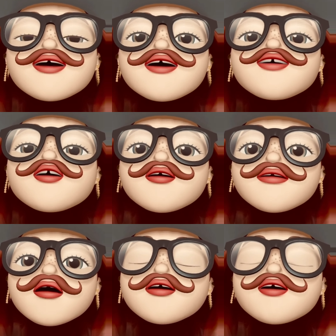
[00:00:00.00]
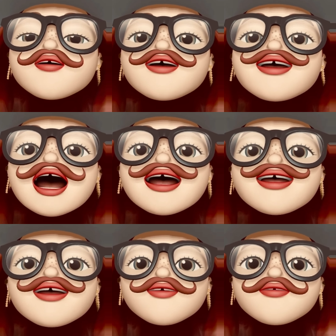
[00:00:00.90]
这位朋友的家
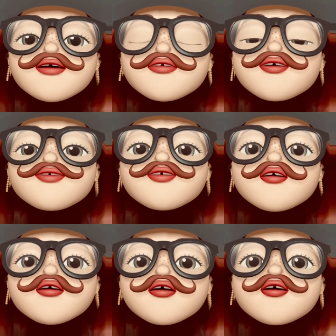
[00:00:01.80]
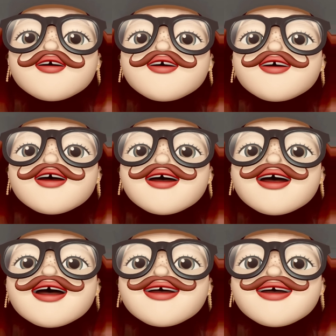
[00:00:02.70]
境并不富裕，
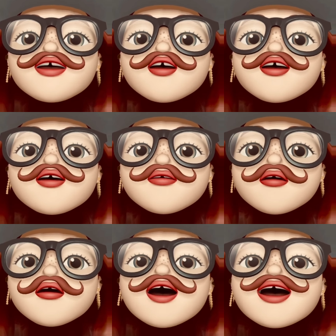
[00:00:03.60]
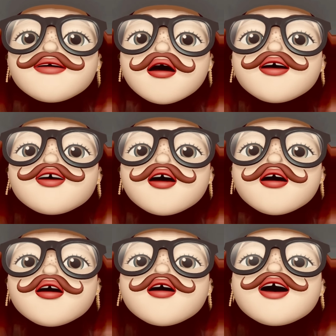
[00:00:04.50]
子质不愿给朋友
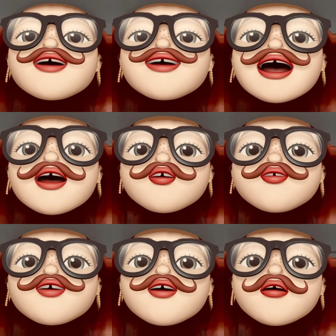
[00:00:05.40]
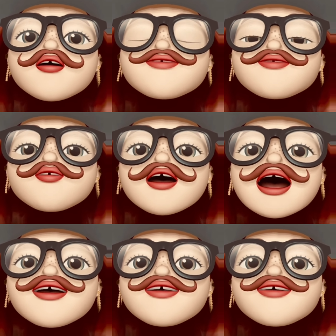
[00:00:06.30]
加重生活负担，
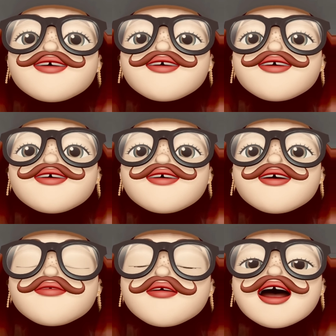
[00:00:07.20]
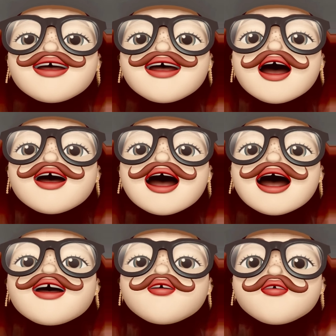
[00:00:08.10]
便想开个
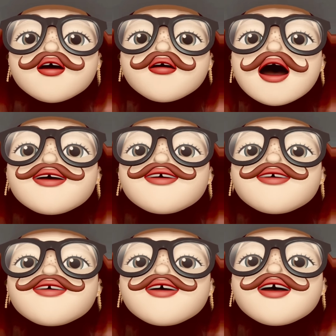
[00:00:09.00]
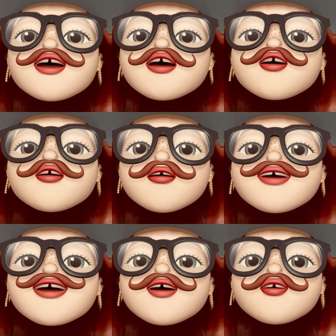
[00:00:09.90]
学馆。收一
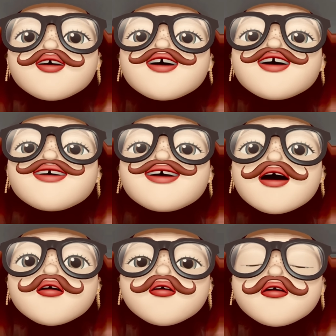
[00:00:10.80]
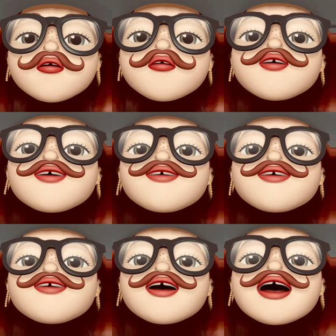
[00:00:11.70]
些学生教读，
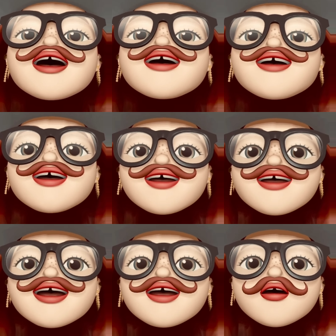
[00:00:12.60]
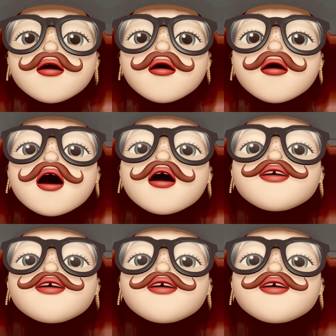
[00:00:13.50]
借以糊口。